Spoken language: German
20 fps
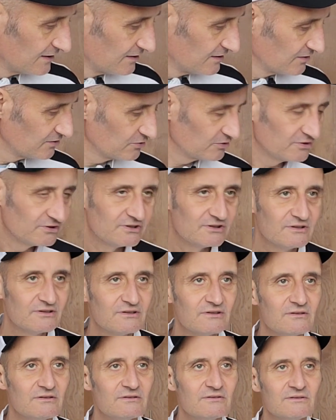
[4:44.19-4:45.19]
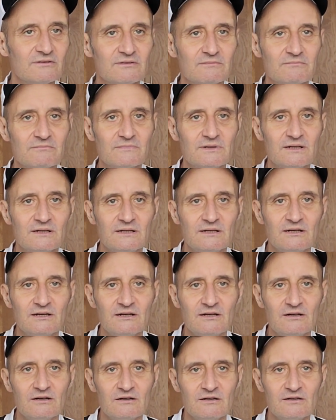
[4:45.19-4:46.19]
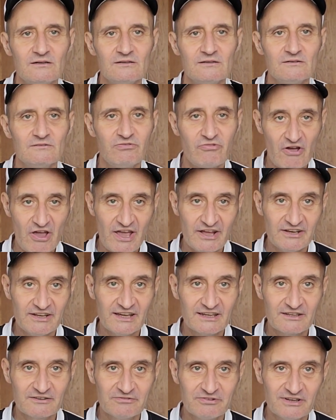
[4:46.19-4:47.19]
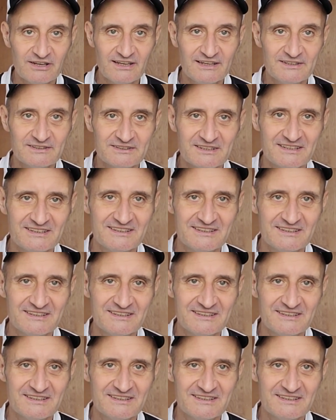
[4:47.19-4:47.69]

So eine Fan-Ecke vielleicht?